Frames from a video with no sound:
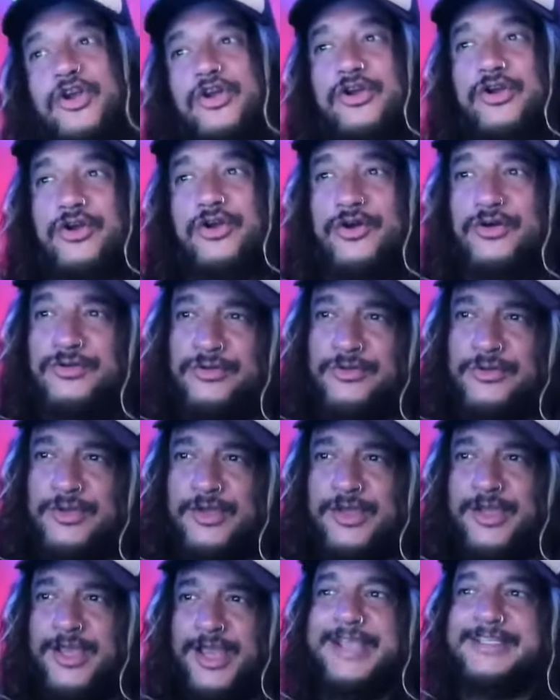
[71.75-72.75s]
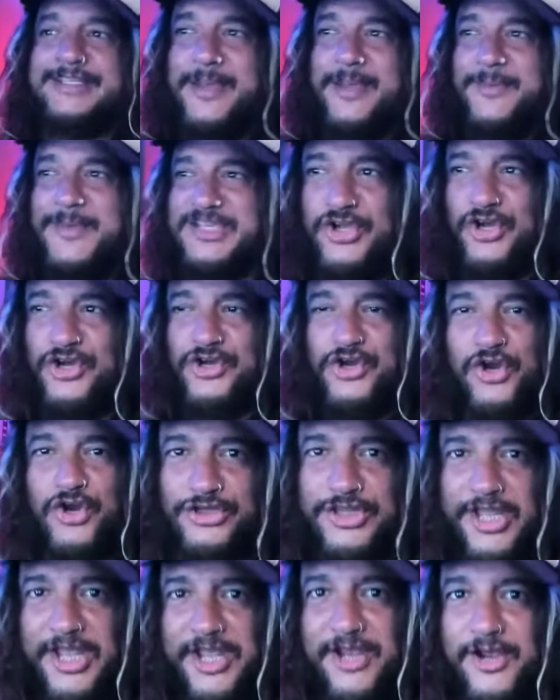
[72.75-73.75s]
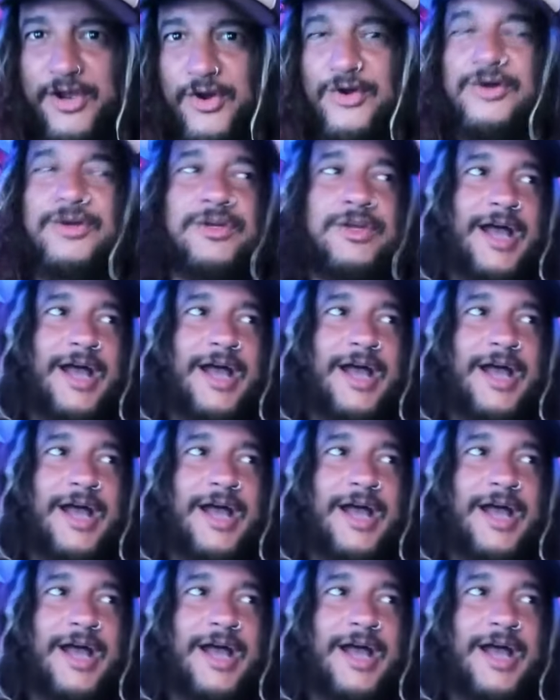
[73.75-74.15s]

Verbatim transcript: no, no, ese vicio no lo tengo.